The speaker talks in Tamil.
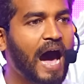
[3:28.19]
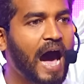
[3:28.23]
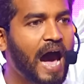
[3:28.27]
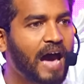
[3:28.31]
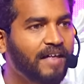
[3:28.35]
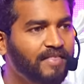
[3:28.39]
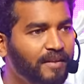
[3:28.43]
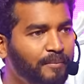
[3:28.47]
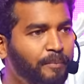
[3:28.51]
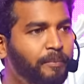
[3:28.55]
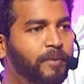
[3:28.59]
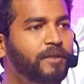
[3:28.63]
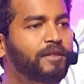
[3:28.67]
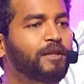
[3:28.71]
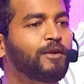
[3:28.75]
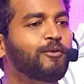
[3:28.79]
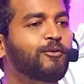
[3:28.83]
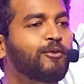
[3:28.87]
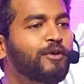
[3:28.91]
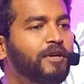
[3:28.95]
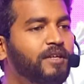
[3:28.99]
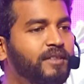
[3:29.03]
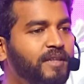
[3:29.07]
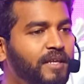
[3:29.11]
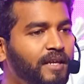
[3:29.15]
அதை பற்றி
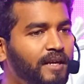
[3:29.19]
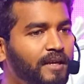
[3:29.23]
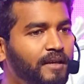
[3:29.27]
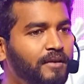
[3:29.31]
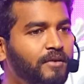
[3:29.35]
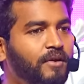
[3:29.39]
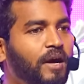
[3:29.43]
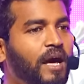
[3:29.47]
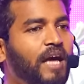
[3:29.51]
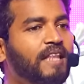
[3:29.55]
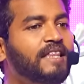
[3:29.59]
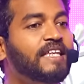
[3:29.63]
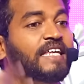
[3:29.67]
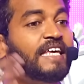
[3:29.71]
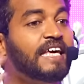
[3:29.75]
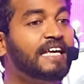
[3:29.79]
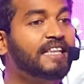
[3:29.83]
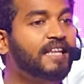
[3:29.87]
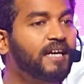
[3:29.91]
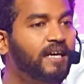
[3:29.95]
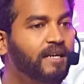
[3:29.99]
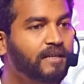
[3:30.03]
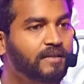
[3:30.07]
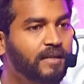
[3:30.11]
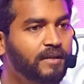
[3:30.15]
உங்களுக்கு தெரியணும் அது
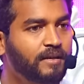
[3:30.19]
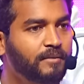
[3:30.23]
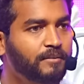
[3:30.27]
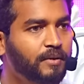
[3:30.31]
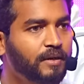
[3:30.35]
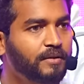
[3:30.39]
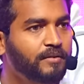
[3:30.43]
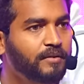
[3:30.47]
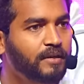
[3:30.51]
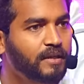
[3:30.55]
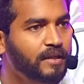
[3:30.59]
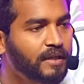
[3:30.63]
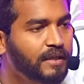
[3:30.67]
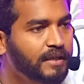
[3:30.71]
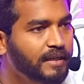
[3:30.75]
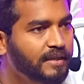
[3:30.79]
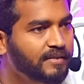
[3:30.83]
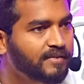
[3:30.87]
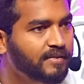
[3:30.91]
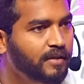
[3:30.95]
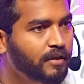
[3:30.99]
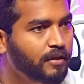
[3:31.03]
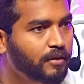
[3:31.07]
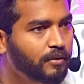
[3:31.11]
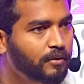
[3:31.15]
எதாக இருந்தாலும் பரவாயில்ல
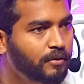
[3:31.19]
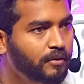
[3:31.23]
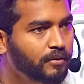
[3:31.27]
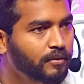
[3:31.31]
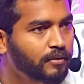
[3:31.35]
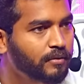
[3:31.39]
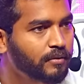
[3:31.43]
எஸ் ஆர்னோ